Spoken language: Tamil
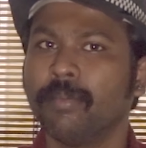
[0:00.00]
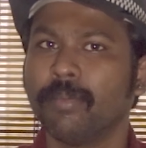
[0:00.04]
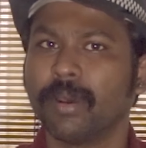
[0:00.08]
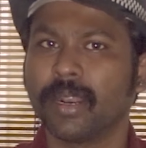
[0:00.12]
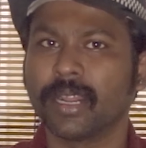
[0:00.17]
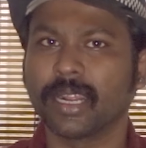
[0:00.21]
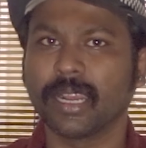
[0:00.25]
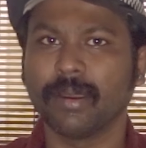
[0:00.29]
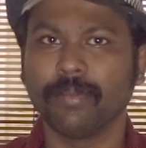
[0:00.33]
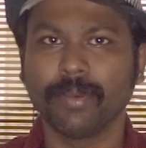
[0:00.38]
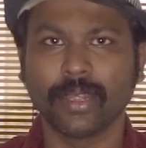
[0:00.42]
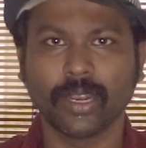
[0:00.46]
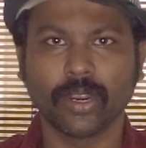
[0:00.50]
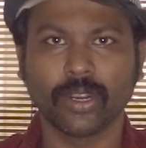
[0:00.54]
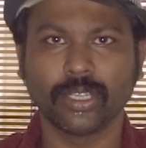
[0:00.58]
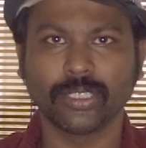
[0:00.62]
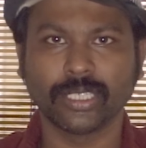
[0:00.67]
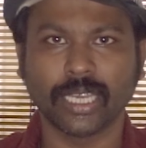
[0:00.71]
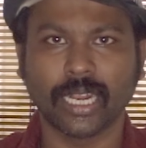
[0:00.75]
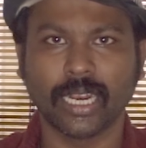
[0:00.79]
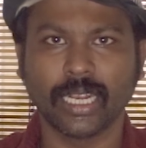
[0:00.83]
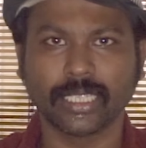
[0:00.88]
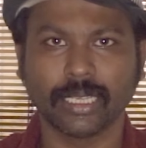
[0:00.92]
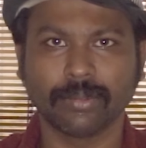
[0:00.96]
மறக்காமல் என்னோடய
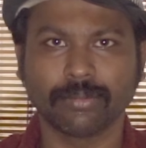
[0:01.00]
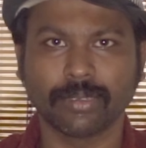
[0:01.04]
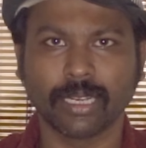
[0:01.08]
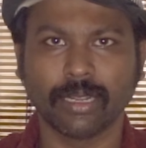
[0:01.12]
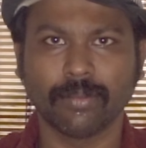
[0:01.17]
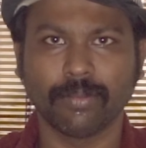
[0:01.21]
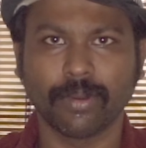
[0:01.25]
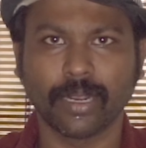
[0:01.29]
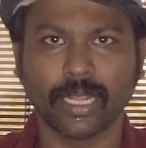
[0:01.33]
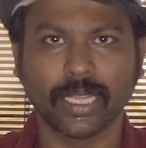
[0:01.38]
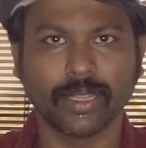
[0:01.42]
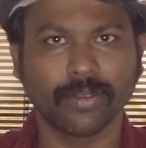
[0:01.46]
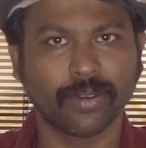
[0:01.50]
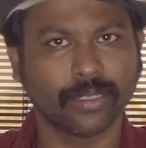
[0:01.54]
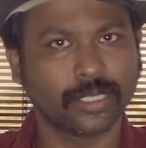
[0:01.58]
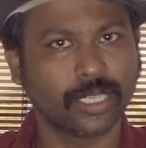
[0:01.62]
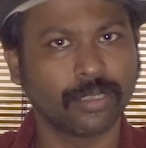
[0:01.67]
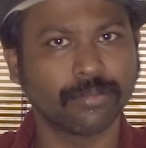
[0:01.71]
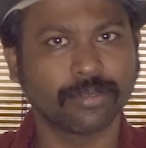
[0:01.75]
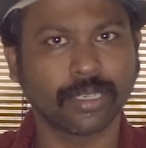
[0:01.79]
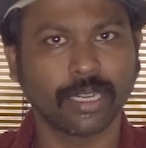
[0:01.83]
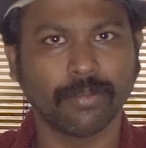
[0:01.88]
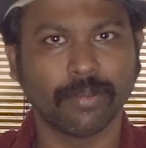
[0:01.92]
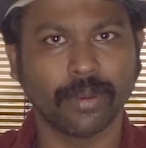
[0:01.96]
சேனலை சப்ஸ்கிரைப் பண்ணாதவங்க
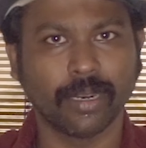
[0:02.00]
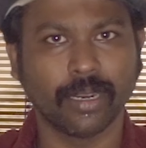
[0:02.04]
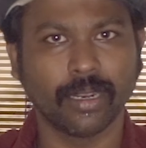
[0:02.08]
சப்ஸ்கிரைப்